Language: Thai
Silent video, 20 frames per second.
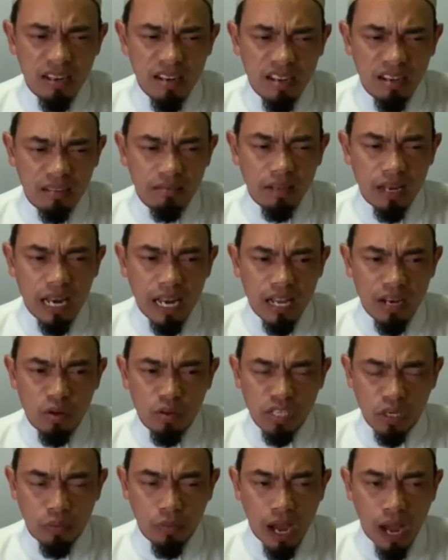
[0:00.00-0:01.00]
นึกและ
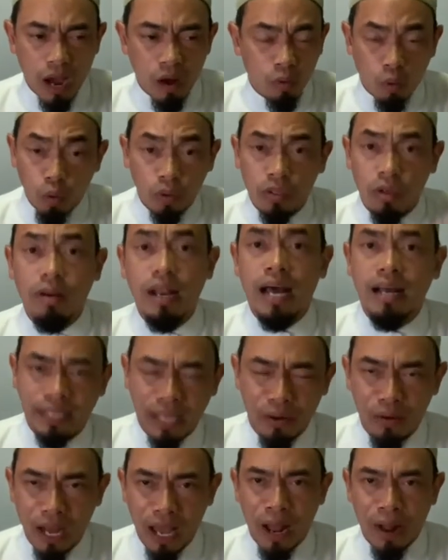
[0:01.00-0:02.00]
รู้สึกว่ากูต้องนั่งแถ
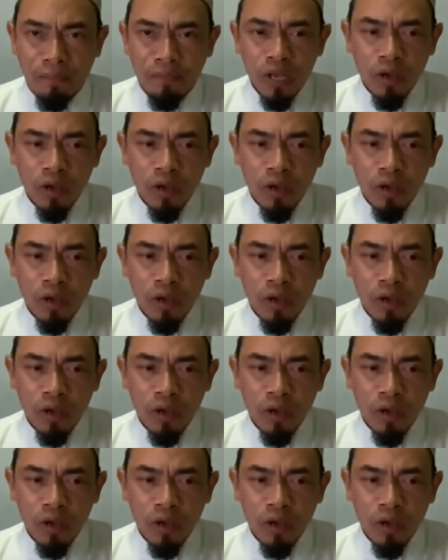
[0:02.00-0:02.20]
วหน้า